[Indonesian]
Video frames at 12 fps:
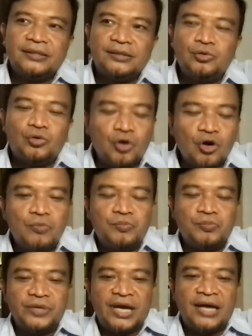hukum
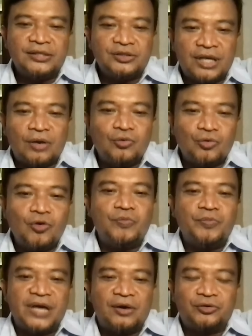ya tentang hukum
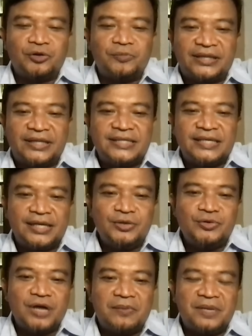ya otomatis ini
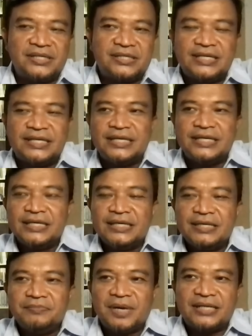juga masih
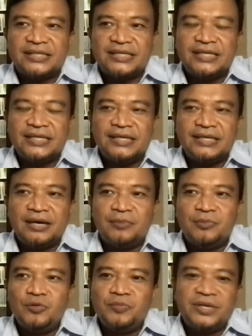masih eh,
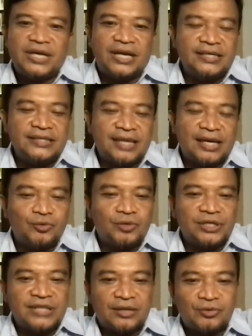belum menjadi satu
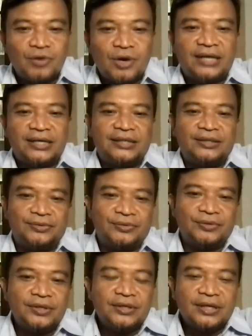kesatuan gitu
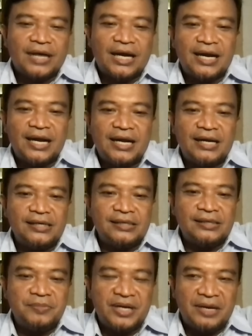karena
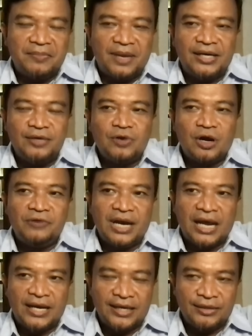eh, minimal di dua
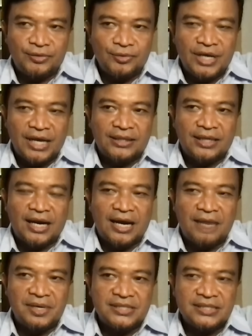wilayah itu di antara
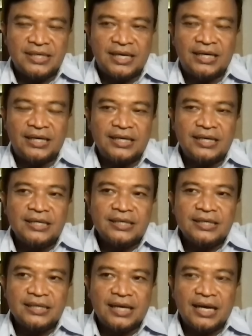Hamas dengan
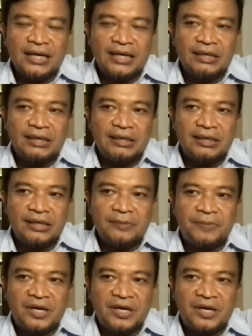dengan eh, apa